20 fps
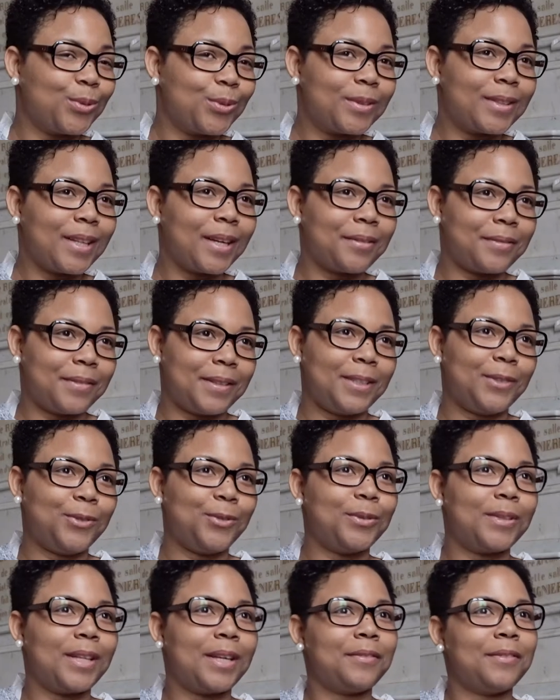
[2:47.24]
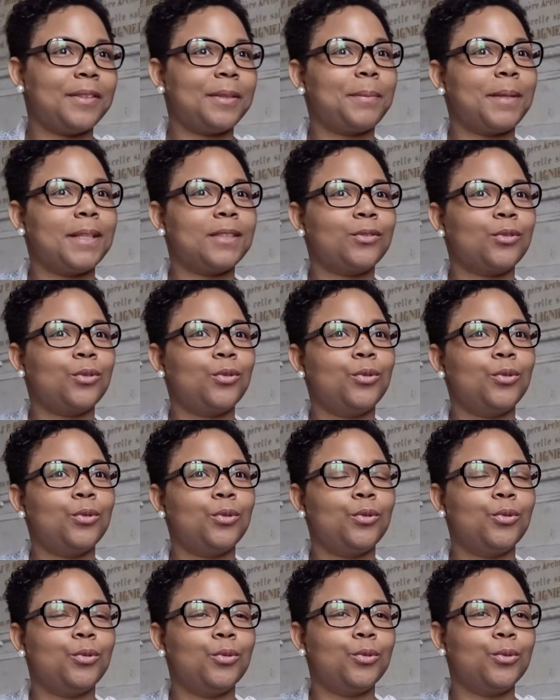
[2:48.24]
Tout à fait, tout à fait, parce que
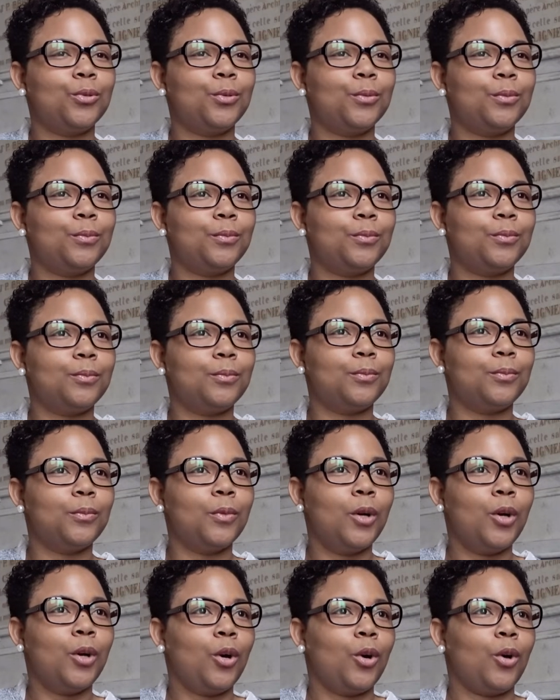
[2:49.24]
le,